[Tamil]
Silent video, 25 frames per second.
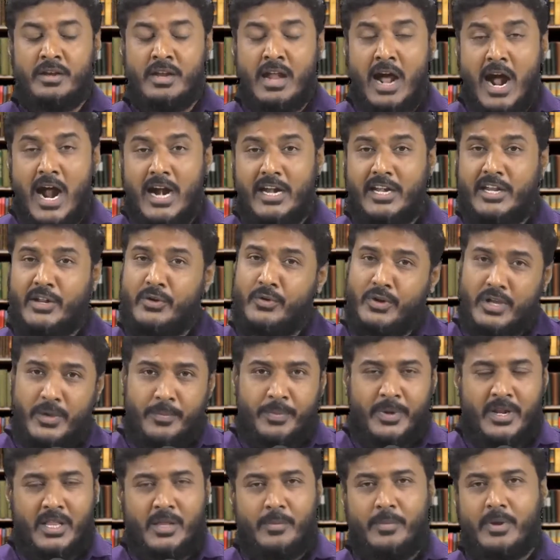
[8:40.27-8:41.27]
நாட்டினுடைய
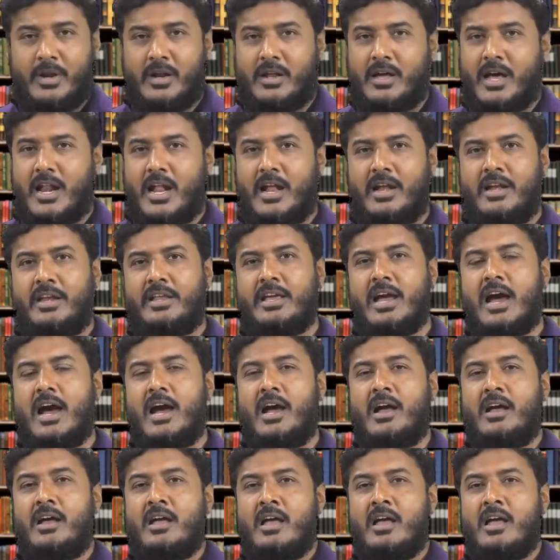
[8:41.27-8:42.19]
பிரதமர் இருக்காரா இல்லையா